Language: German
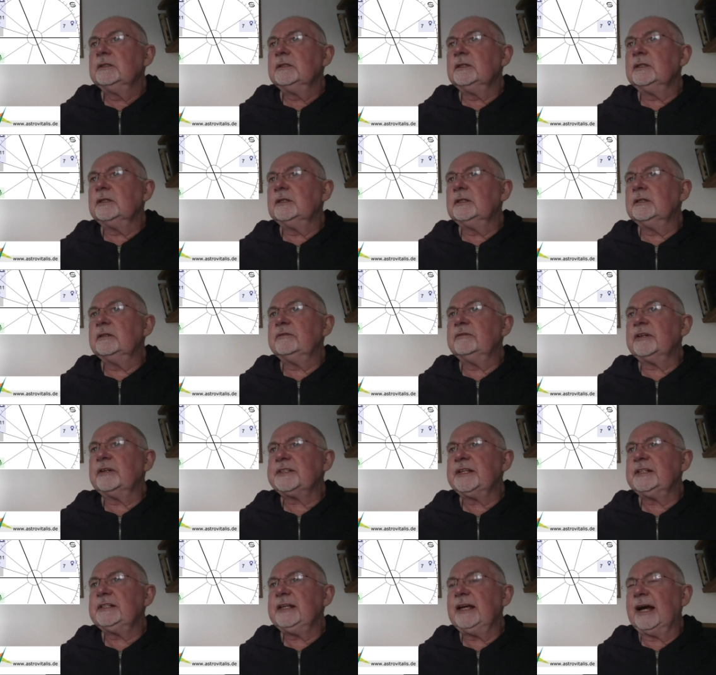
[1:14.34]
äh, was
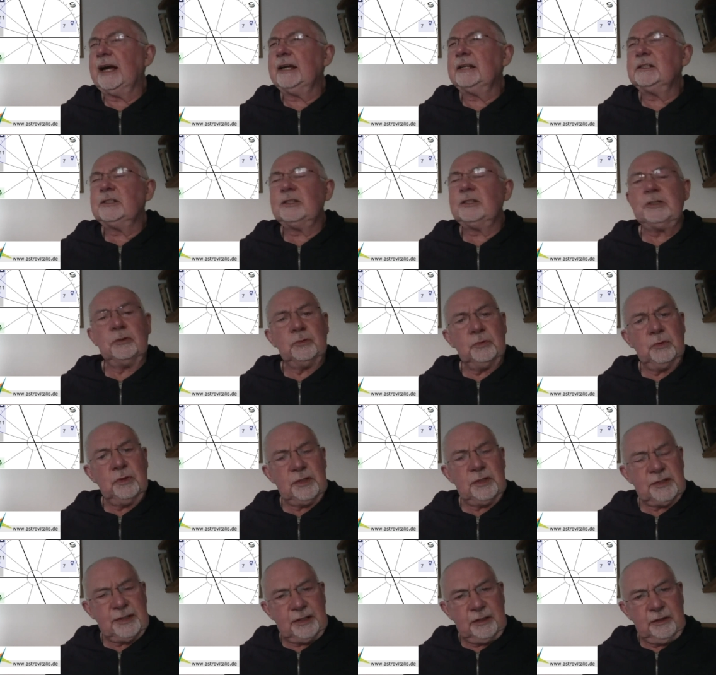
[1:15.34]
denn die eigentliche
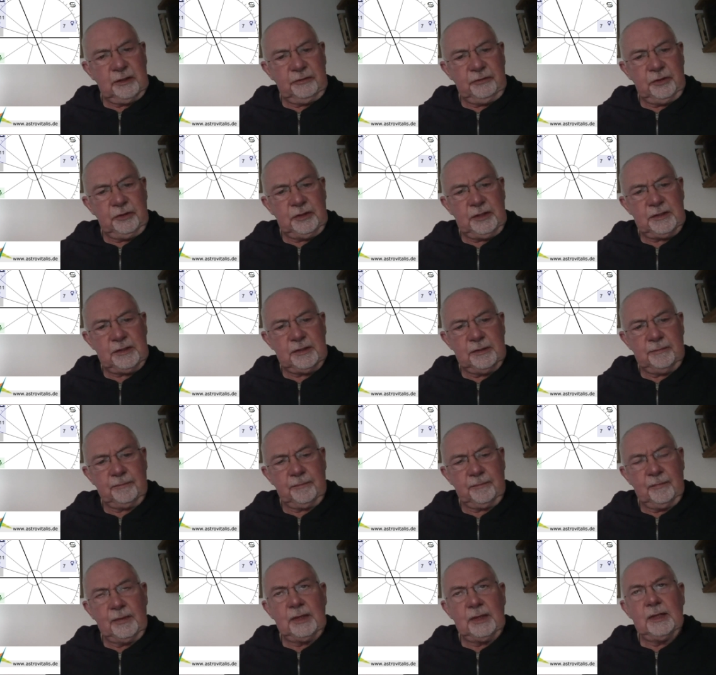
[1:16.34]
Ursache für diesen
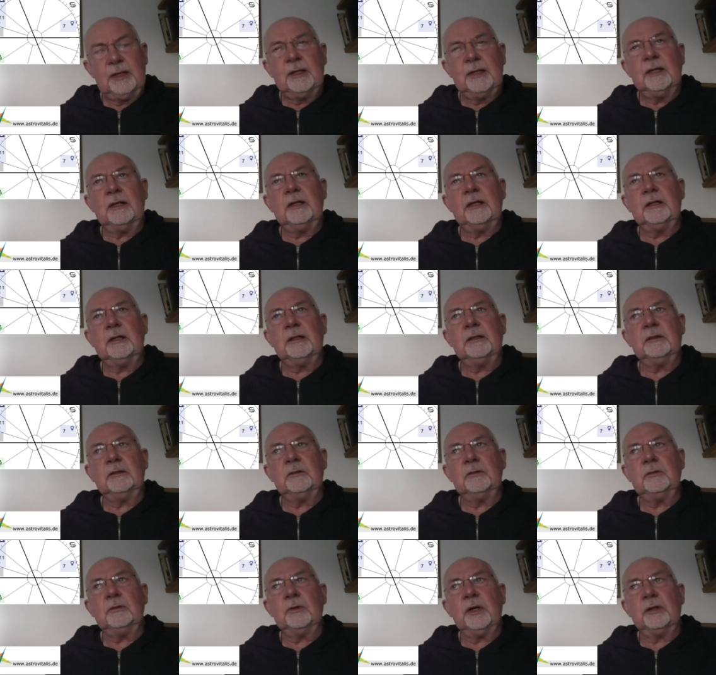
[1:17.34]
äh,
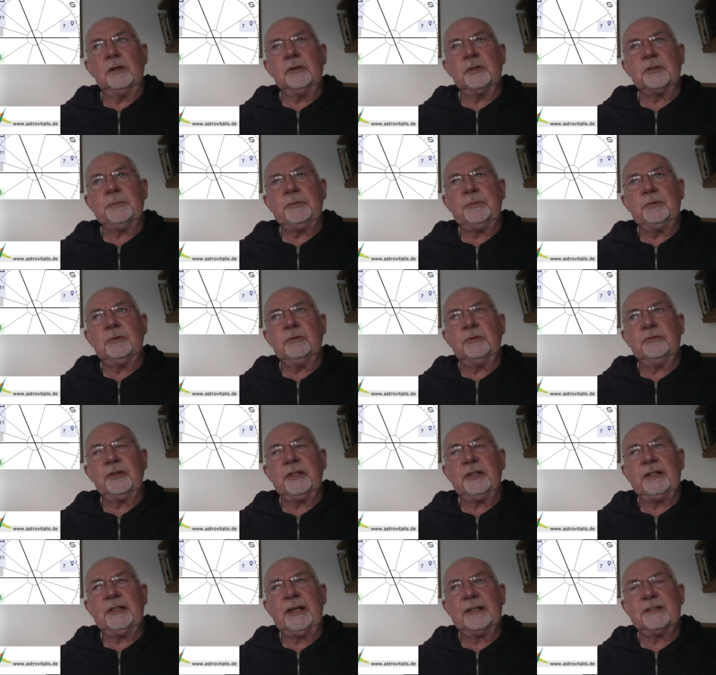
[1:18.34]
Uranus-Pluto, für
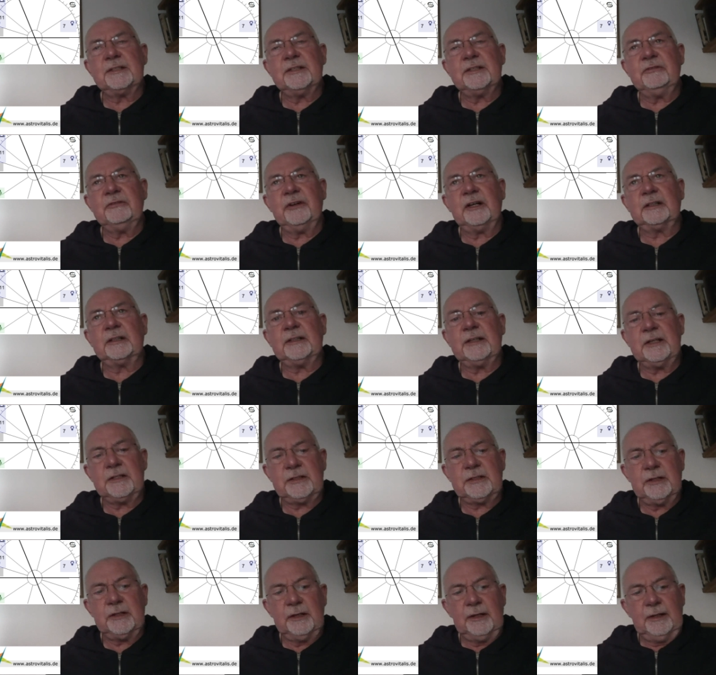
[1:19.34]
den Herzinfarkt
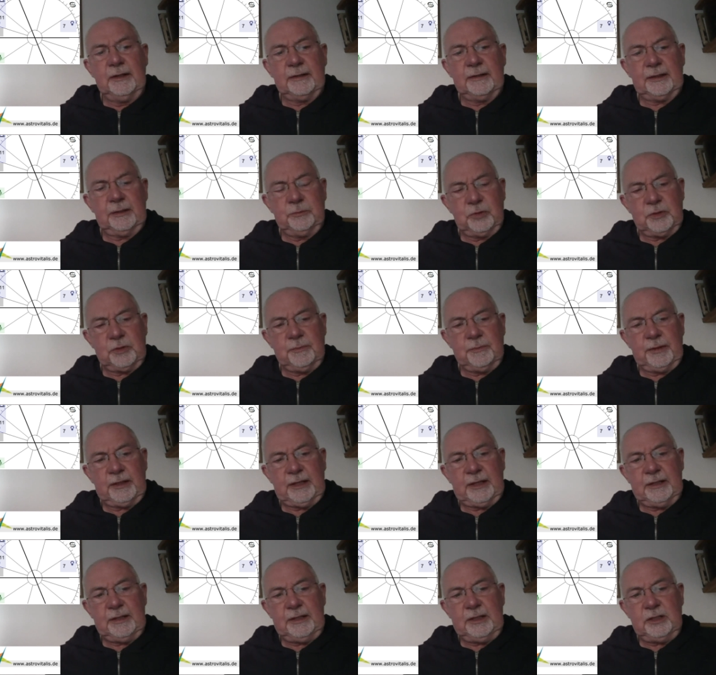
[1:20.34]
ist, dann muss man
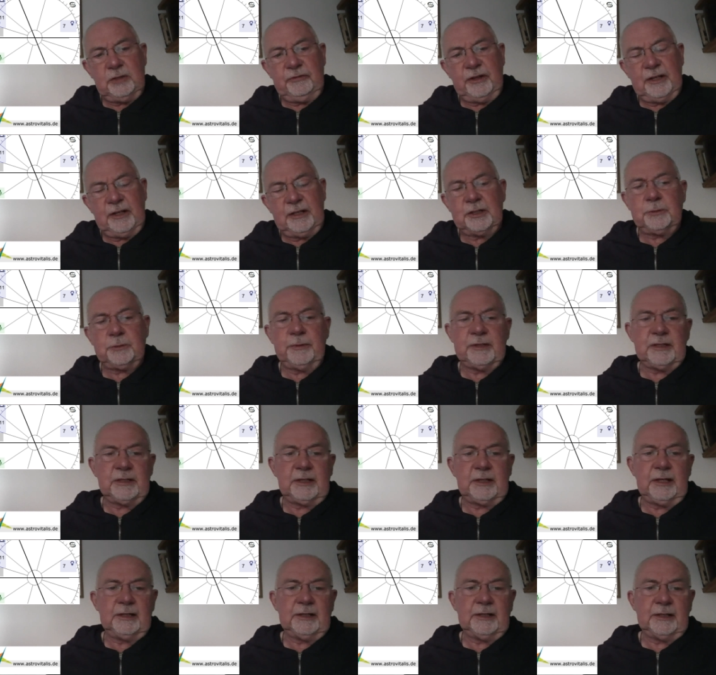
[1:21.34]
an die Felderspitze
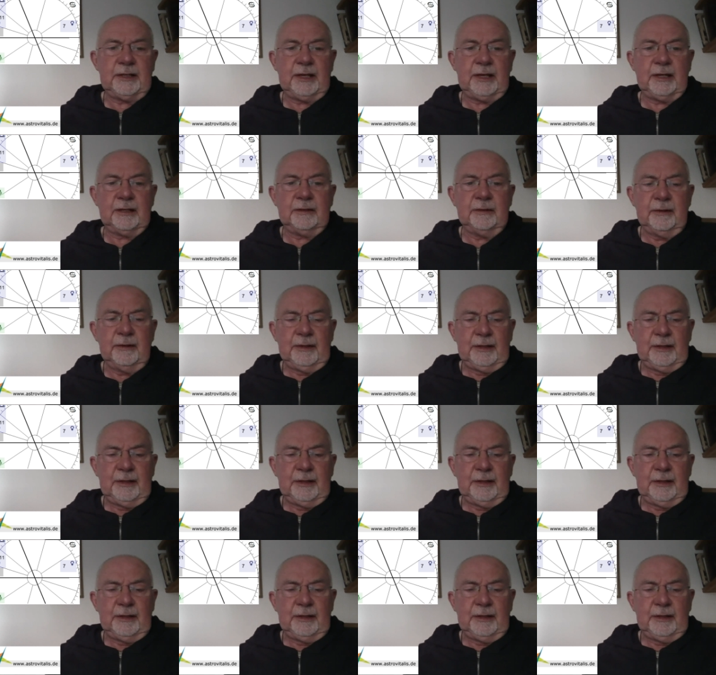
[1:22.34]
gehen, an der